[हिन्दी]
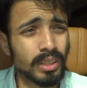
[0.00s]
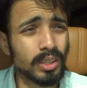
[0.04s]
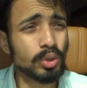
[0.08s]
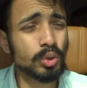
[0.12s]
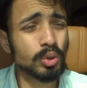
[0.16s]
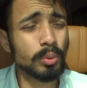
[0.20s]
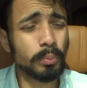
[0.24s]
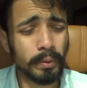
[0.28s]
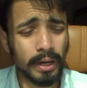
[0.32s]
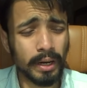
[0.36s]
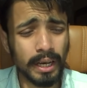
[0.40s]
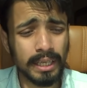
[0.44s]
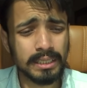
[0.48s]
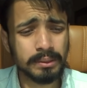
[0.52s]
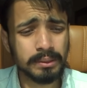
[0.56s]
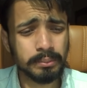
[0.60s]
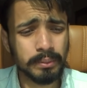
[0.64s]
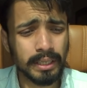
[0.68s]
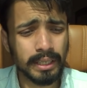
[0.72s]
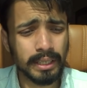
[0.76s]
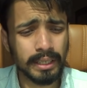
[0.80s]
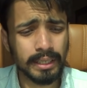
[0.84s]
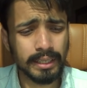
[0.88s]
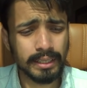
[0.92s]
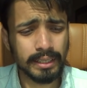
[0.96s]
तो प्राइस
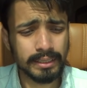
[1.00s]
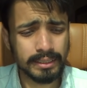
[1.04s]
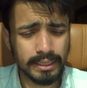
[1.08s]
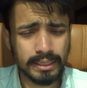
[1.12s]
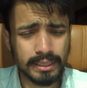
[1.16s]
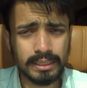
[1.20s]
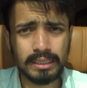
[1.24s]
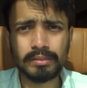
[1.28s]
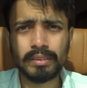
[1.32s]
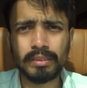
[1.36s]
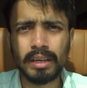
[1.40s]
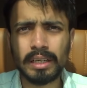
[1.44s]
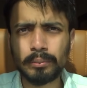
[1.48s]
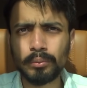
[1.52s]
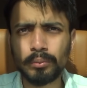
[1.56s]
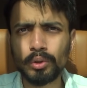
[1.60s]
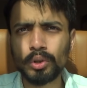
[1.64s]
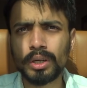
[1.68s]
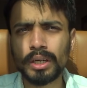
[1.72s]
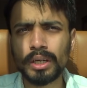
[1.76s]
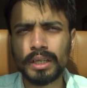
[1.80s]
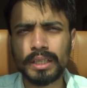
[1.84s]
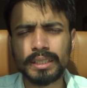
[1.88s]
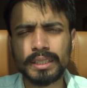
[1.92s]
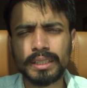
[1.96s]
मैंने डेजर्ट सफारी बुक
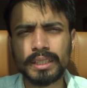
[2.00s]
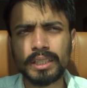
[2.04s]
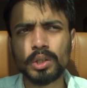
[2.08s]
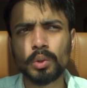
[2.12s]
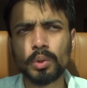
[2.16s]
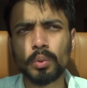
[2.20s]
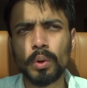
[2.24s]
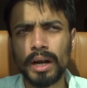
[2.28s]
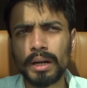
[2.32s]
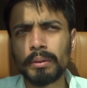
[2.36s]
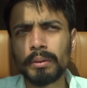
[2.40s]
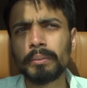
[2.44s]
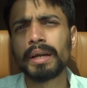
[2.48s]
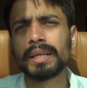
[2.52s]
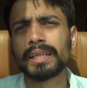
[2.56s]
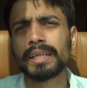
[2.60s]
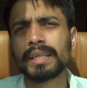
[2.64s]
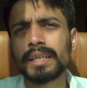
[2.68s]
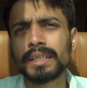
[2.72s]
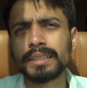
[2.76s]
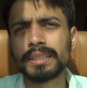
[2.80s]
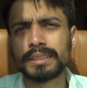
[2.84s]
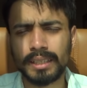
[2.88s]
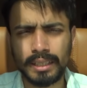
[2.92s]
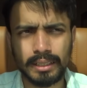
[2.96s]
करी थी क्वाड
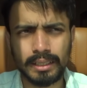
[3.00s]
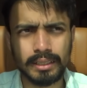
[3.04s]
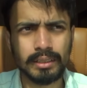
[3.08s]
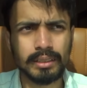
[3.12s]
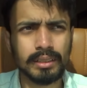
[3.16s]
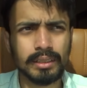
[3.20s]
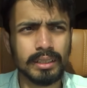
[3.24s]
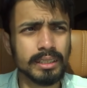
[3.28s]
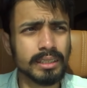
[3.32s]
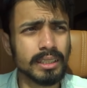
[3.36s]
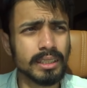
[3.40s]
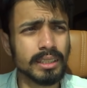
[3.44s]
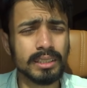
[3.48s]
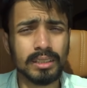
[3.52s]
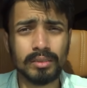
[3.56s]
बाइकिंग के साथ डेजर्ट